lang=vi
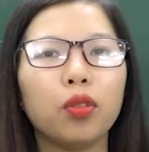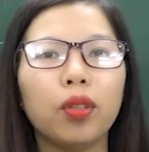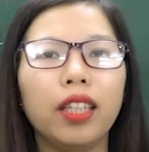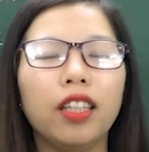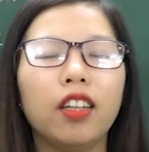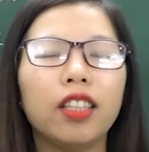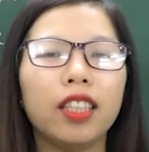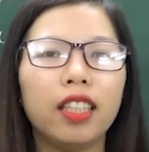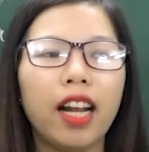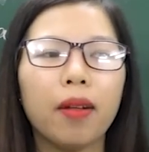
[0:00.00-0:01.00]
chú ý đó
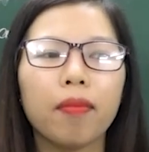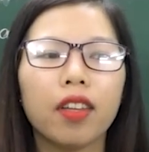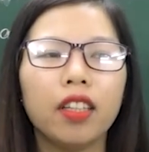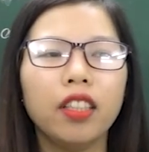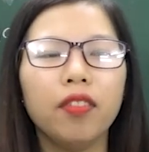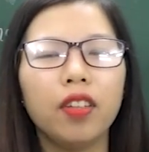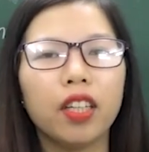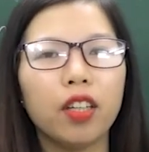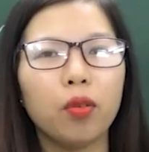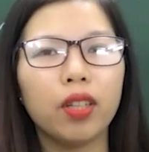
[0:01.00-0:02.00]
chính là nhân
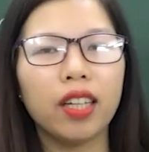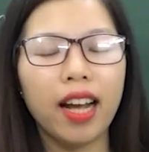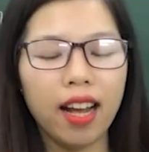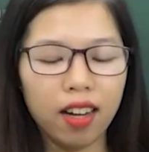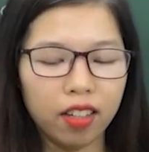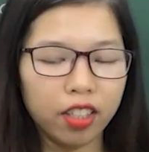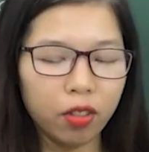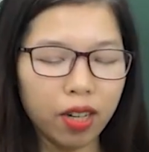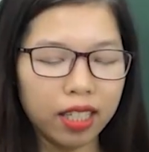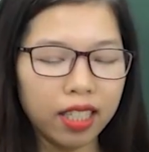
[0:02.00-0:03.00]
vật Kiều Nguyệt Nga ở
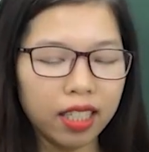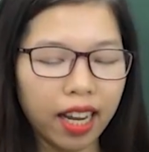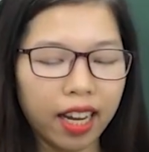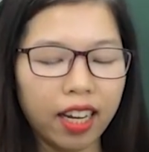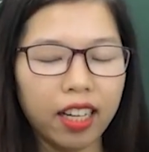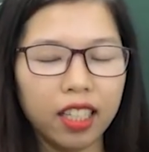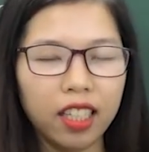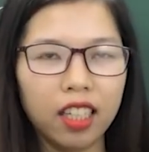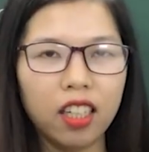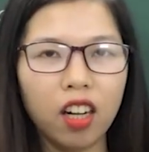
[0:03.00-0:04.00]
trong đoạn trích này
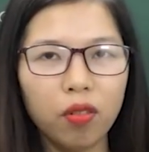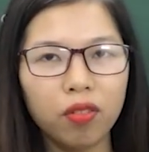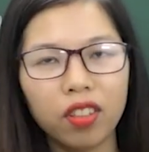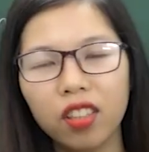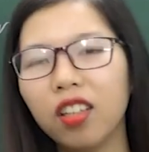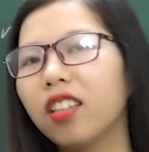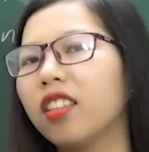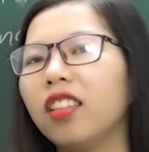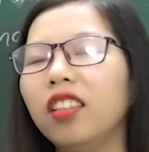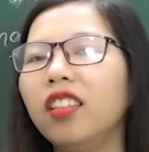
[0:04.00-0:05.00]
thì không được
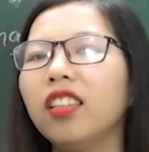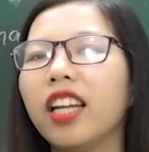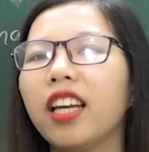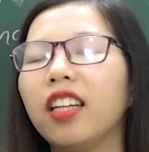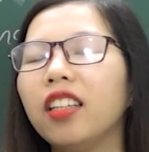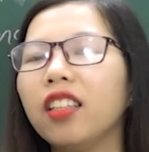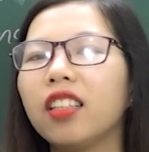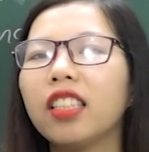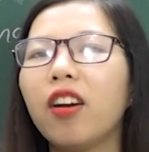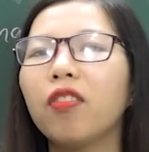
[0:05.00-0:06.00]
đưa đến
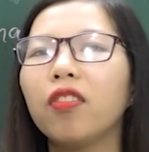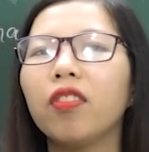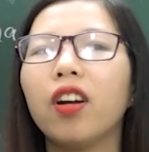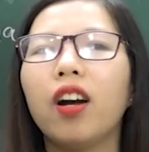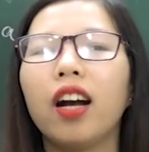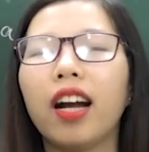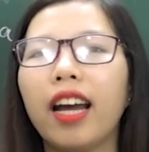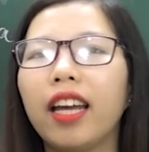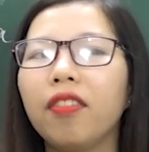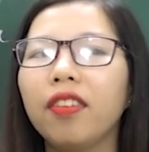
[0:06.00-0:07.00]
trong
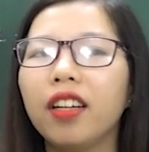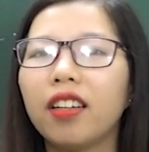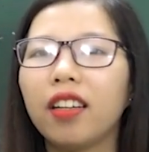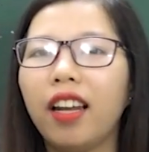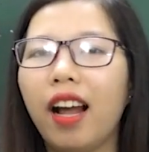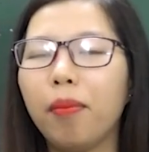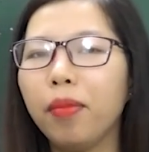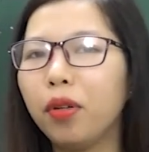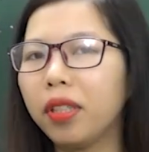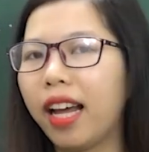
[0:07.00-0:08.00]
cái việc là
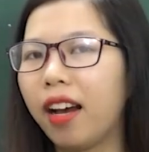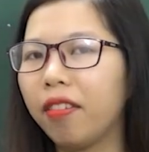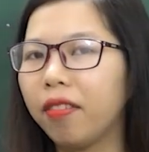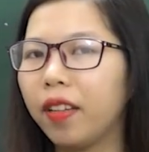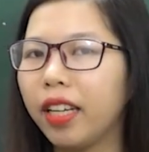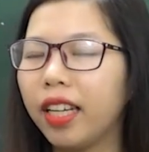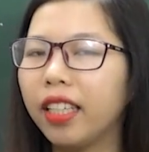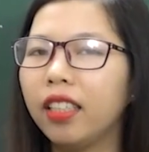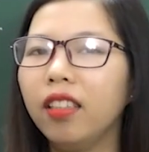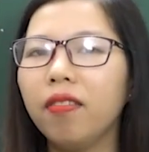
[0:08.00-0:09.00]
miêu tả về
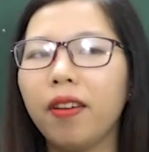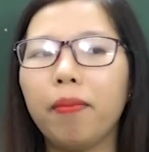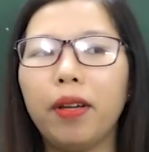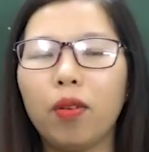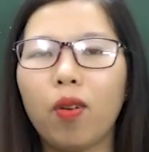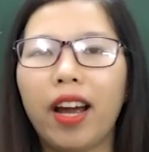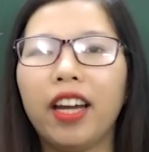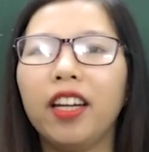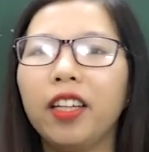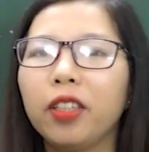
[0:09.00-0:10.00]
hình thức vẻ bề ngoài.
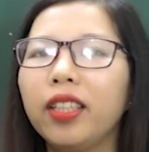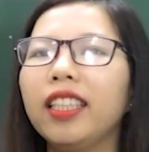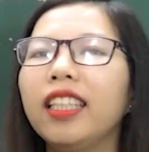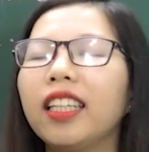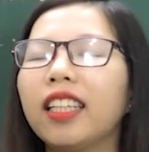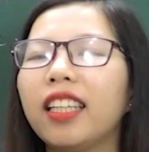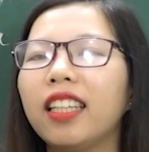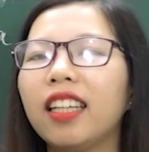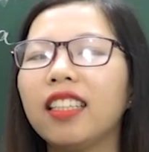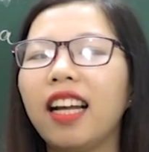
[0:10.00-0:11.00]
Tuy nhiên
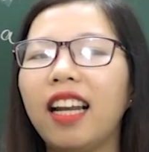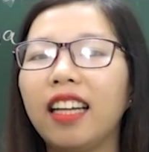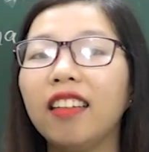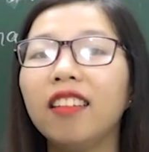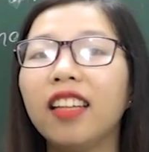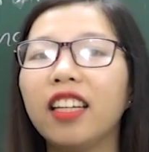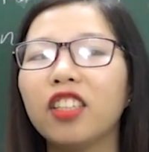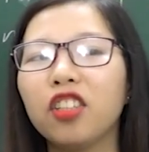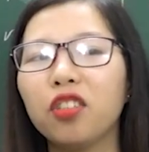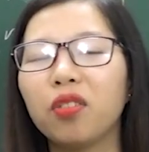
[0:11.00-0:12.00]
thì tác giả lại đưa đến
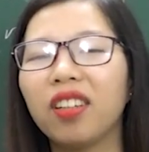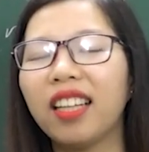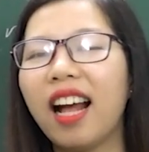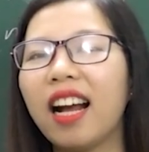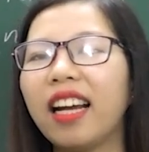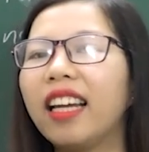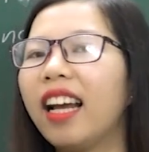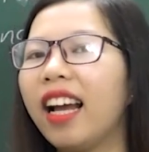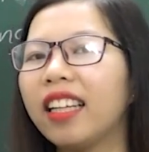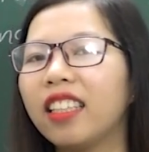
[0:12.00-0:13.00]
cho chúng ta
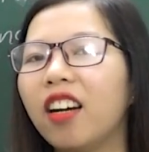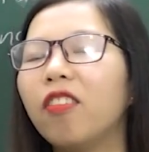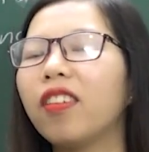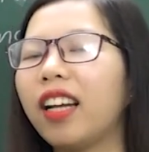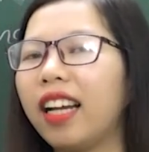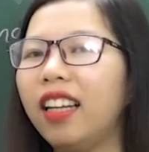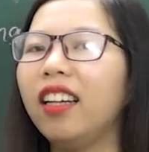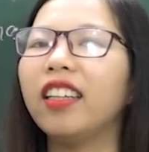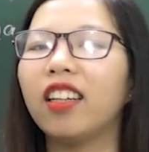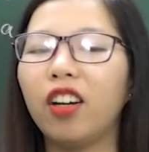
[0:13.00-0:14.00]
cái hành động, cái
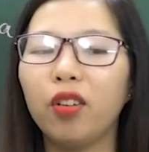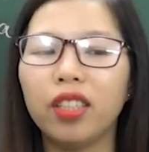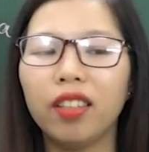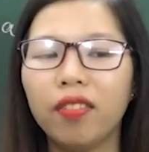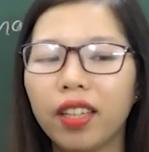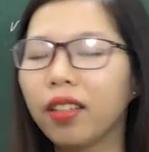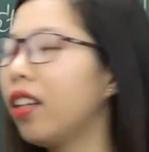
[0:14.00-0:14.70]
lời nói của nhân vật.